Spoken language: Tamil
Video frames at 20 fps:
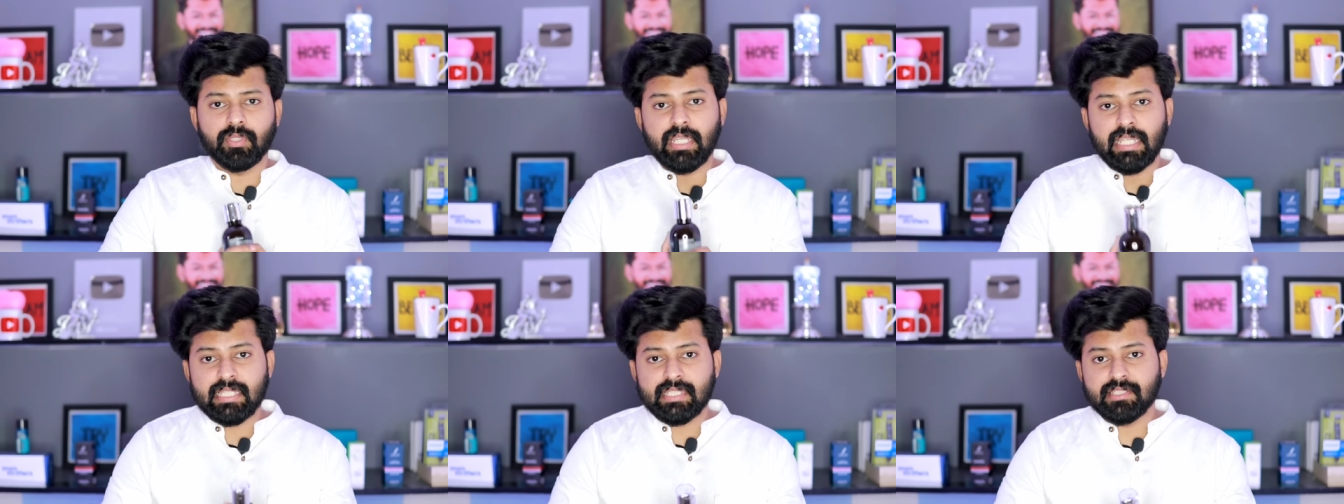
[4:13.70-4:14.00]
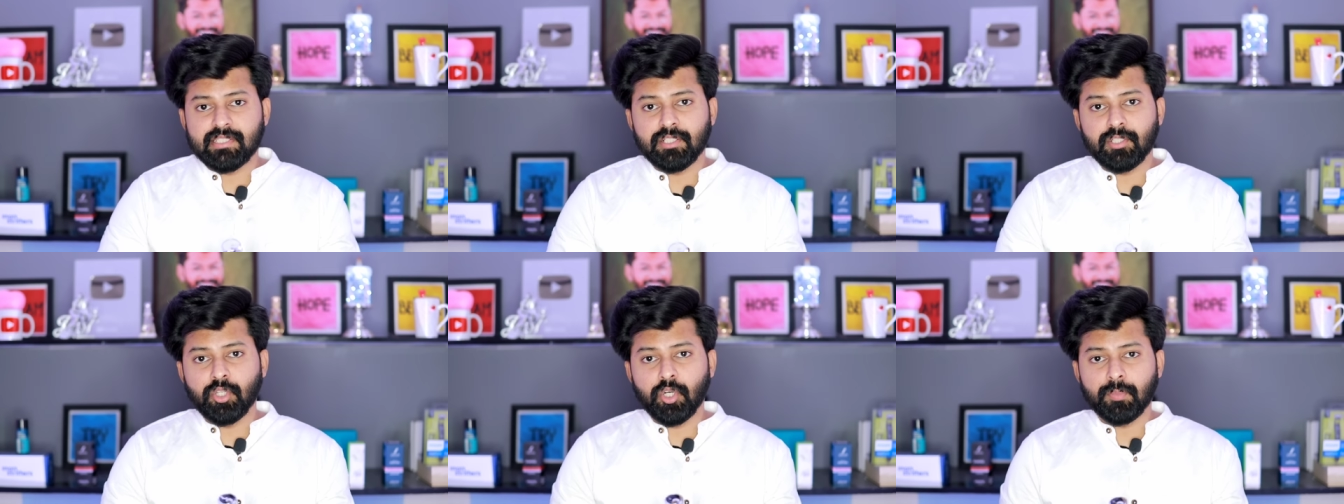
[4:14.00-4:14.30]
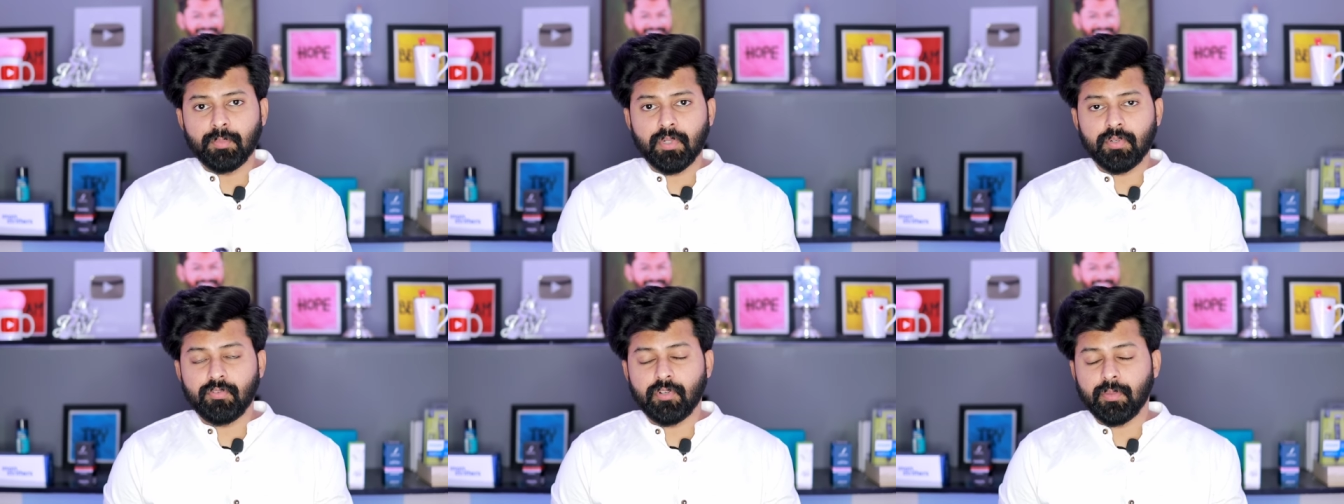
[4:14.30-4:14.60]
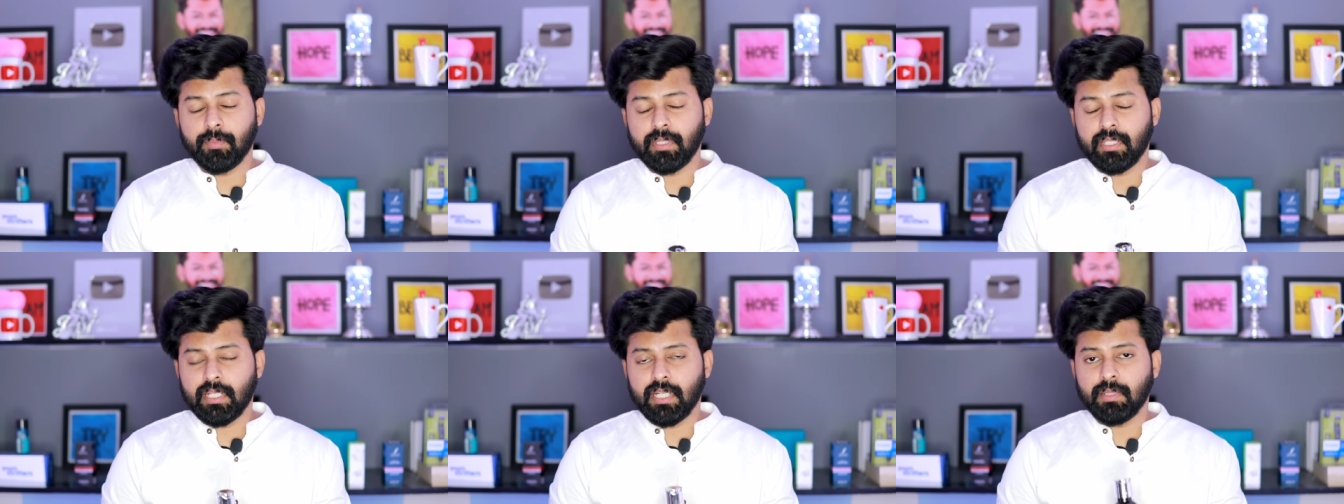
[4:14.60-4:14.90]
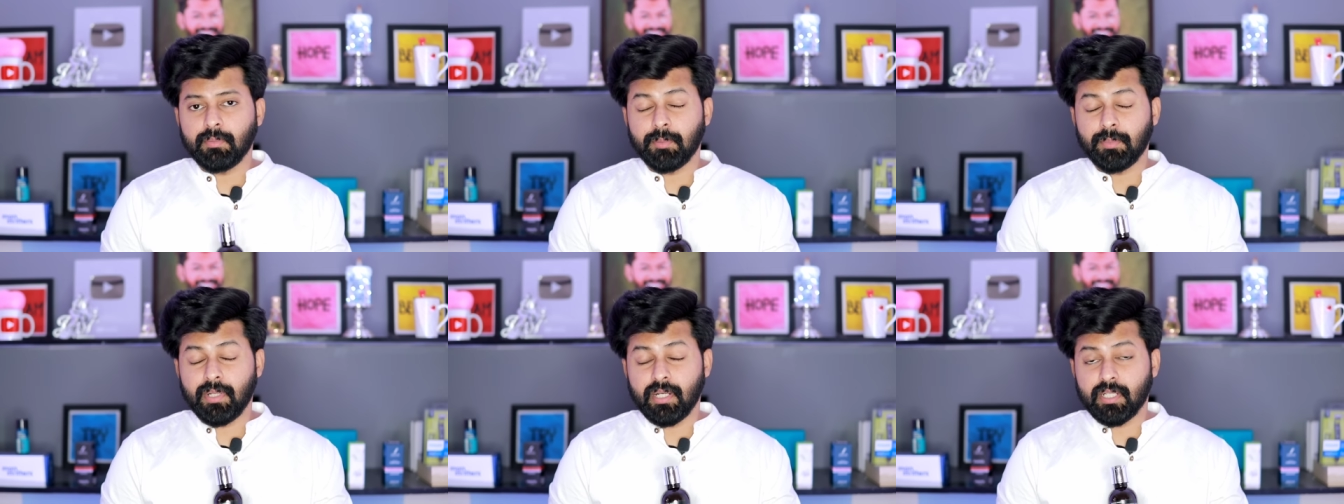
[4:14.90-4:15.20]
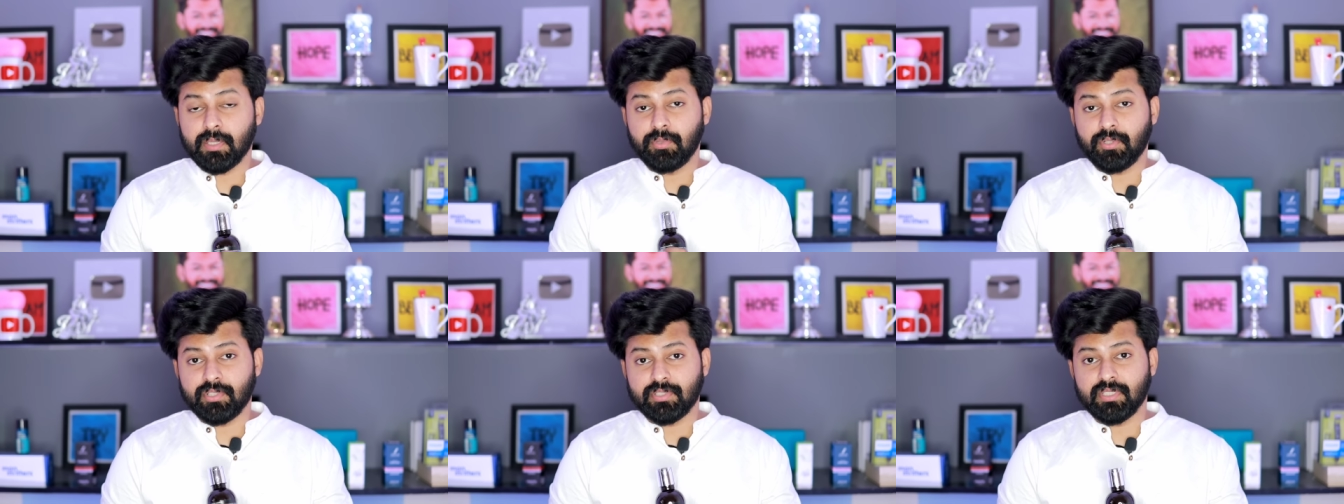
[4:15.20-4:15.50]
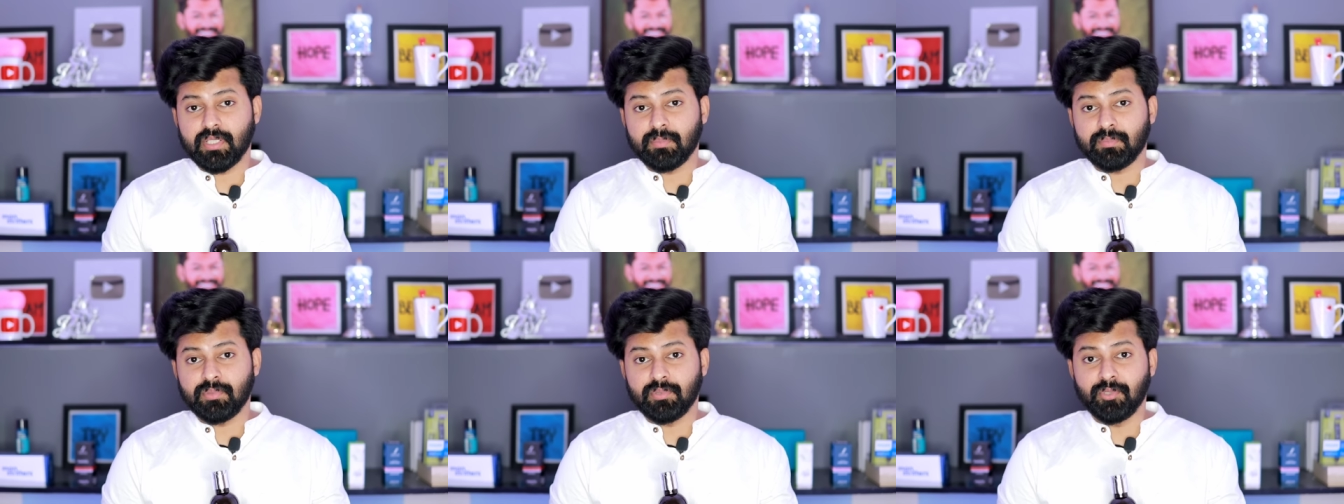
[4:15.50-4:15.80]
ஸோ நெக்ஸ்ட்டு லோ பர்ஃபார்மிங்கில் நம்ம பார்க்க போகிற
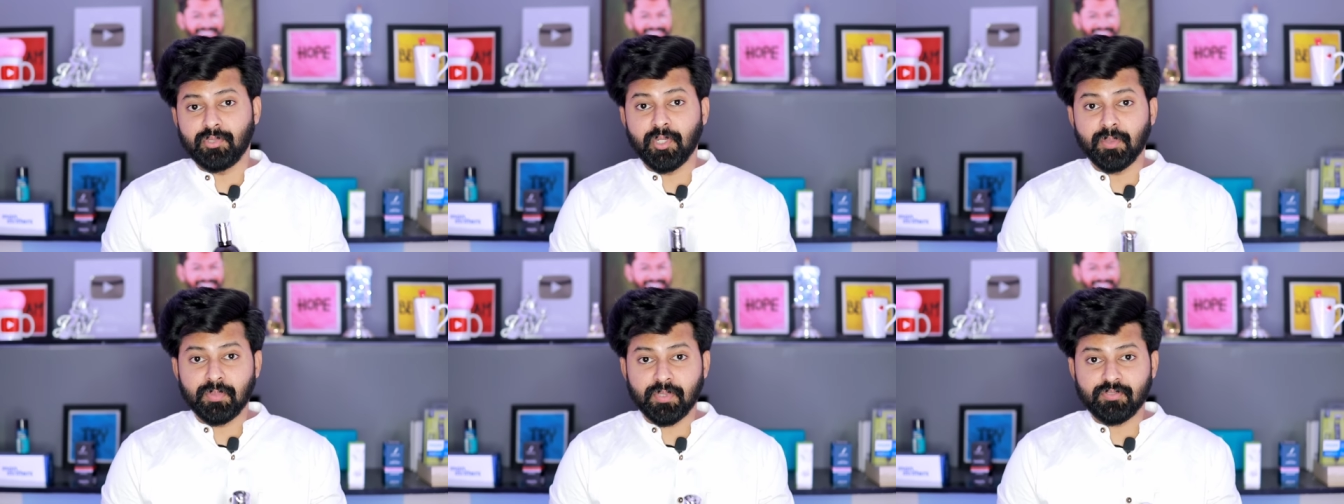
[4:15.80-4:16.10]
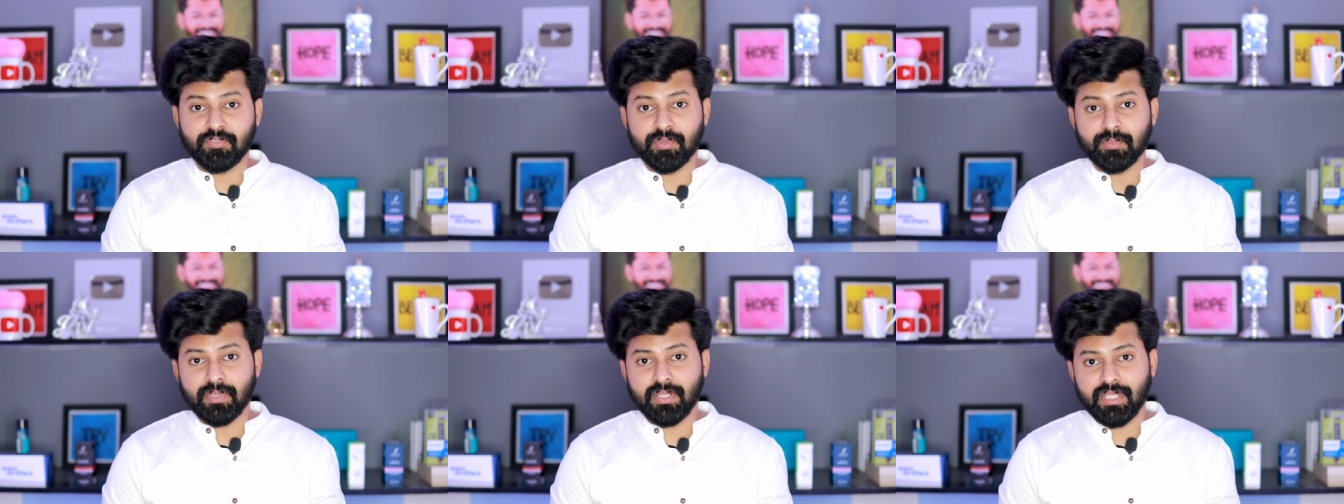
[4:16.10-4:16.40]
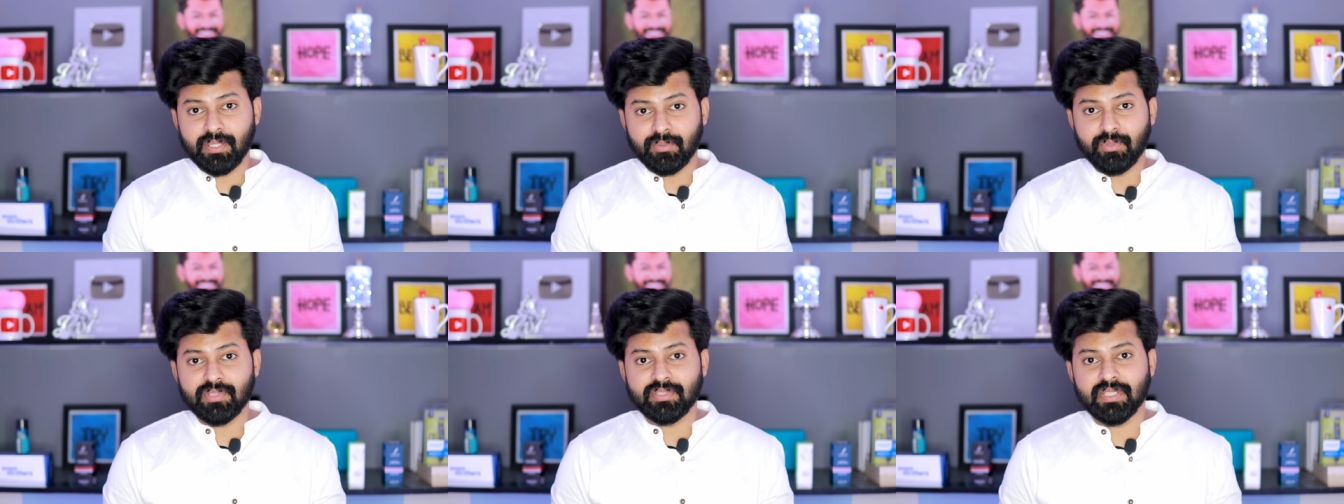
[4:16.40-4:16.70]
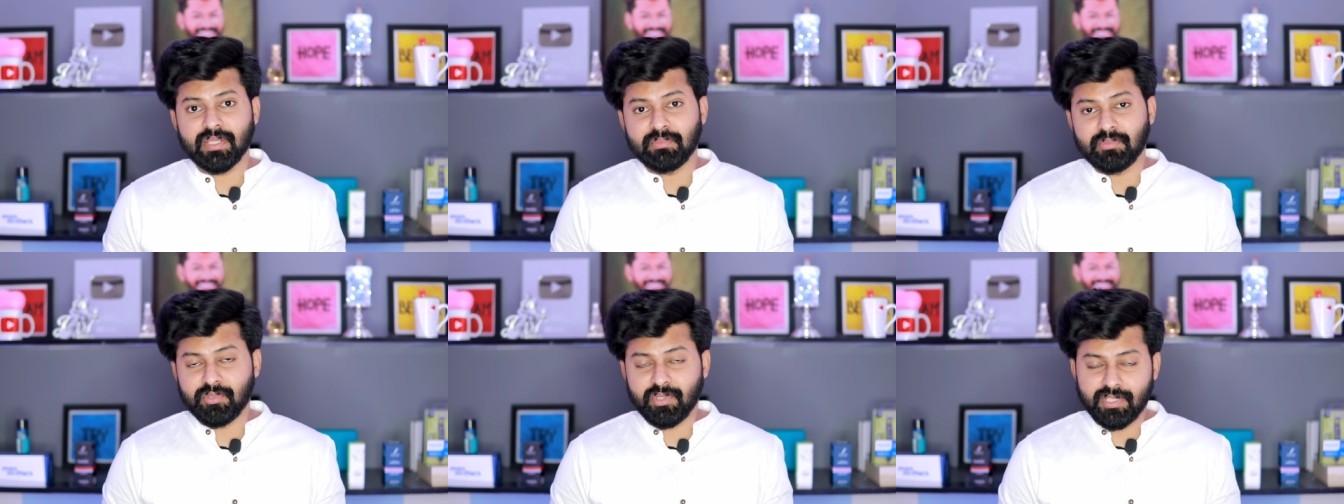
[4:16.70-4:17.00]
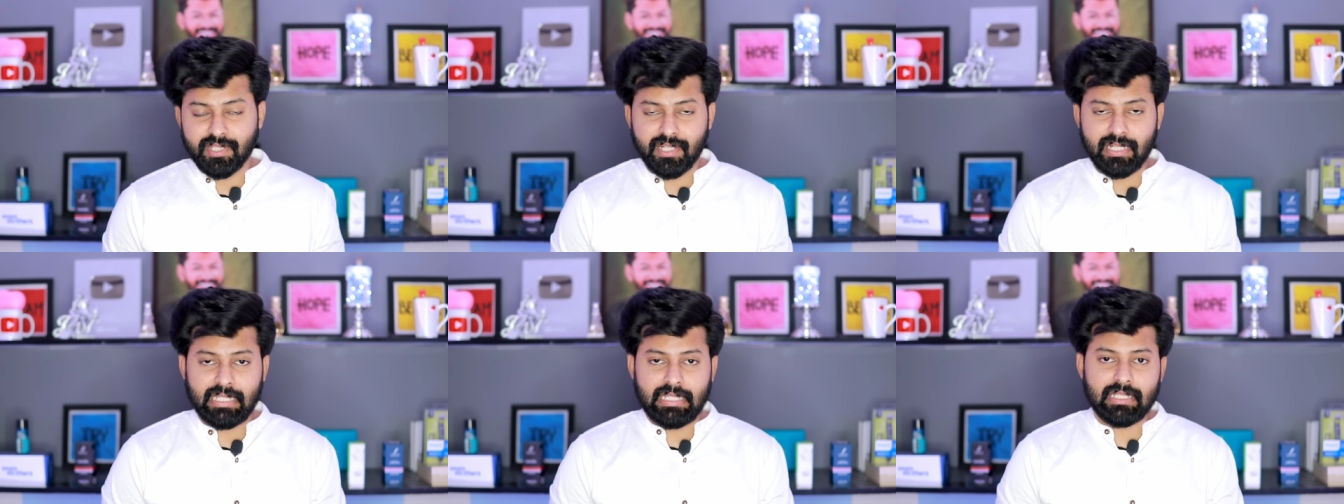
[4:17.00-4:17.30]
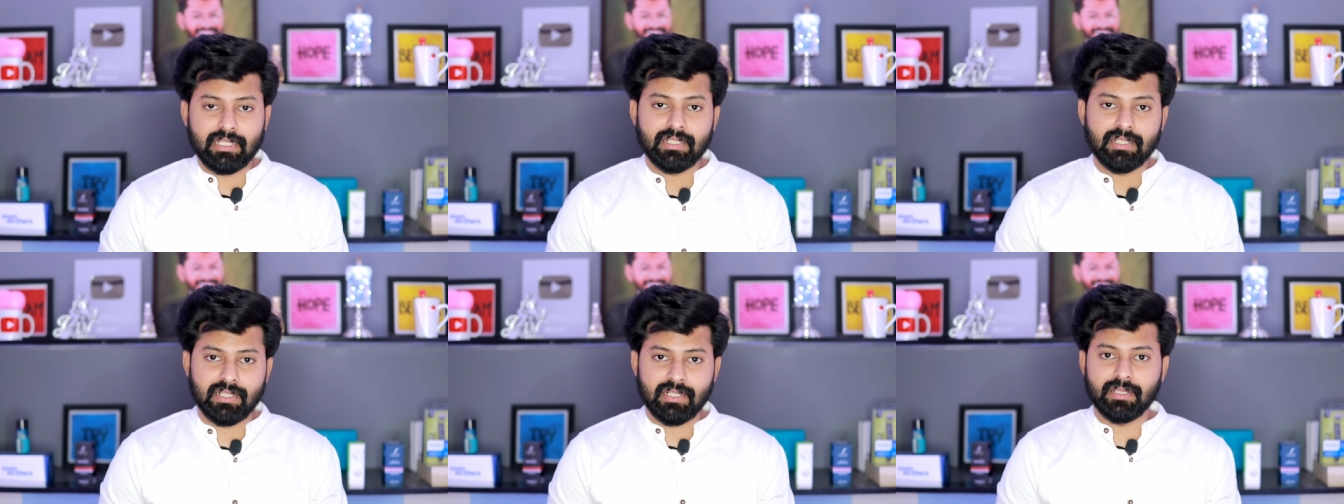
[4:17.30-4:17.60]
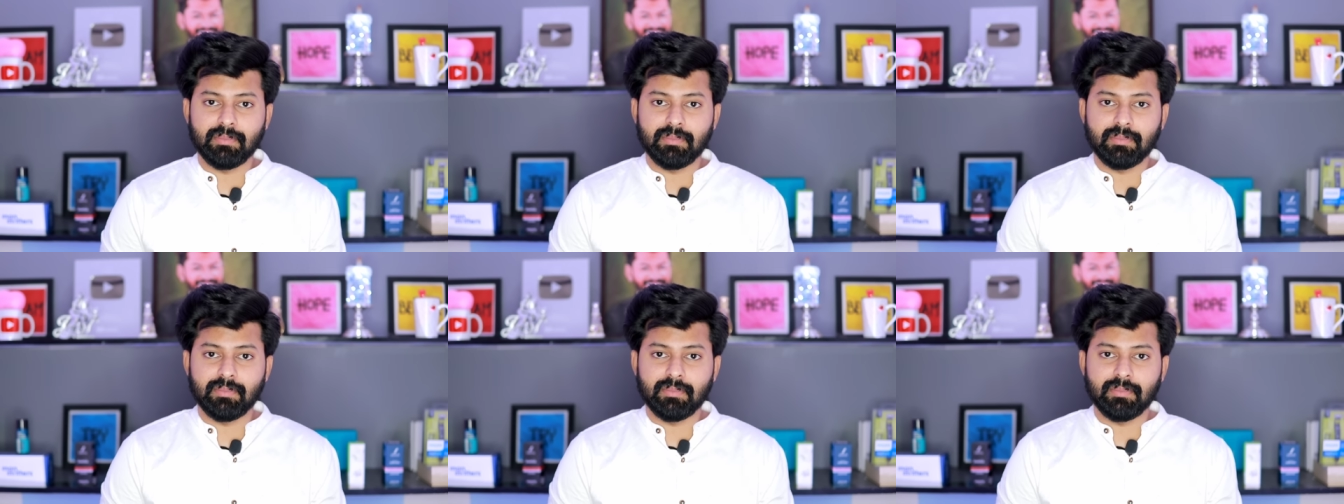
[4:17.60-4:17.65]
ஷாம்பூ லோ பர்ஃபார்மிங்கில் இவ்வளோ ஷாம்புவான்னு கேட்டிங்கன்னா